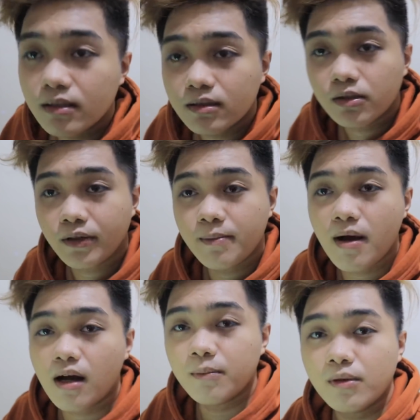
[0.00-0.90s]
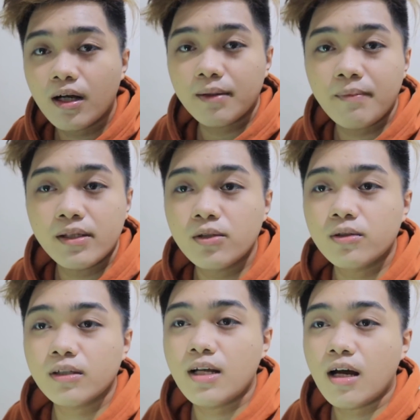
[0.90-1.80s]
Sorry mga kabuga,
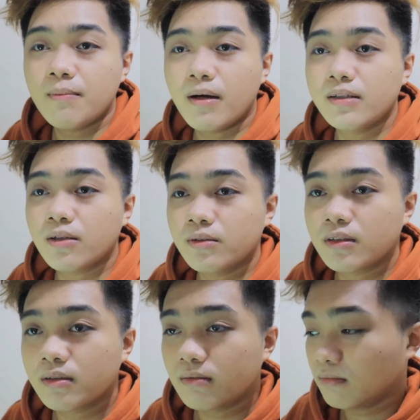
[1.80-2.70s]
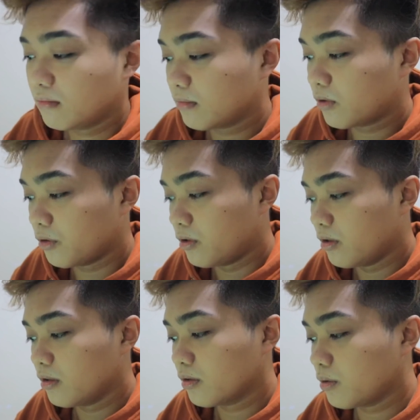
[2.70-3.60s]
medyo kinakabahan ako nung todo.
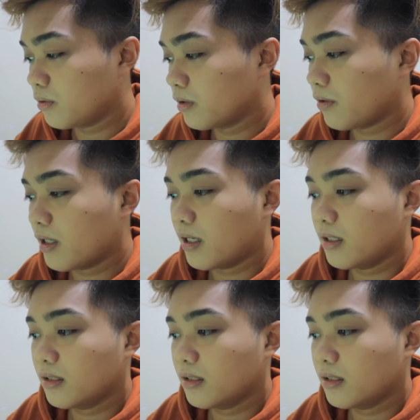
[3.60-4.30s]
So, ito na nga.